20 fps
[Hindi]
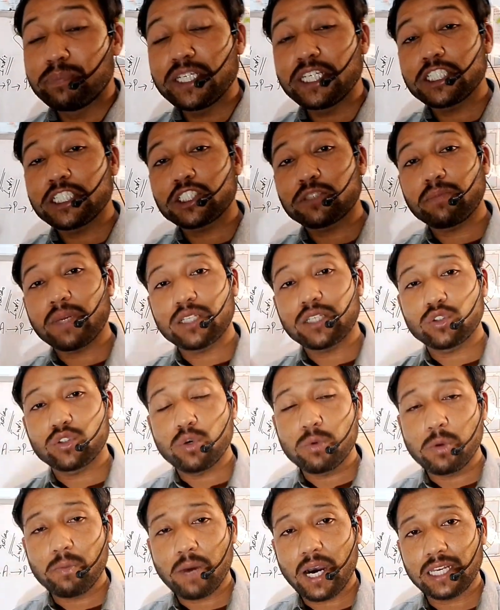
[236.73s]
बीच में
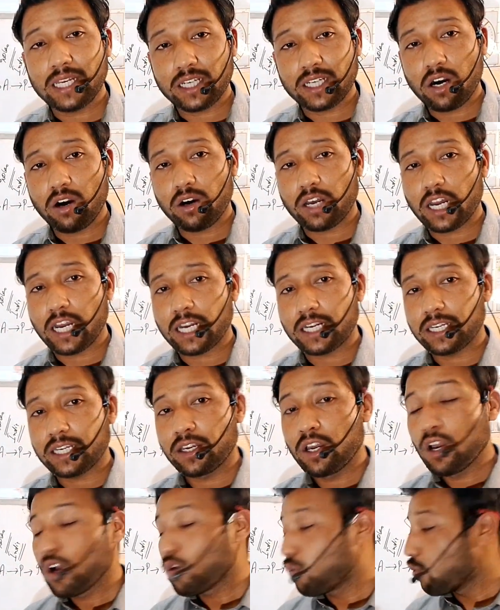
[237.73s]
दो ममालिक और आ
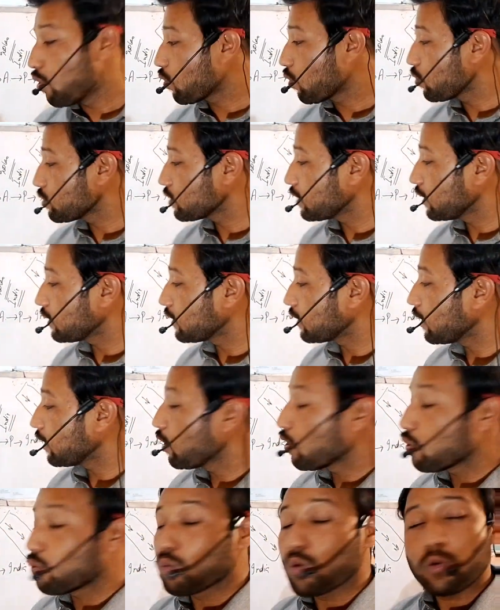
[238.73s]
गए वो कौन से थे
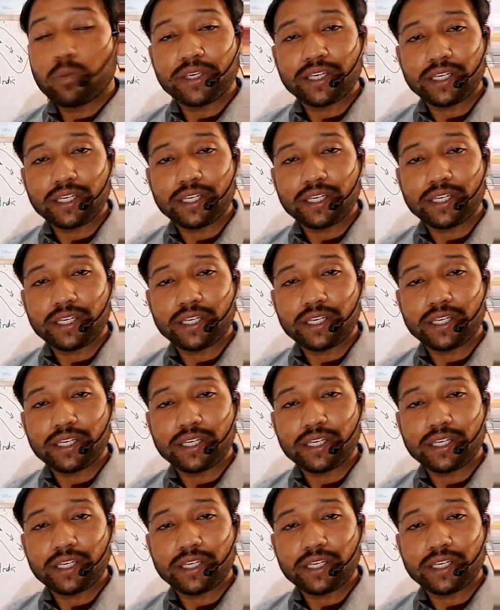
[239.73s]
वो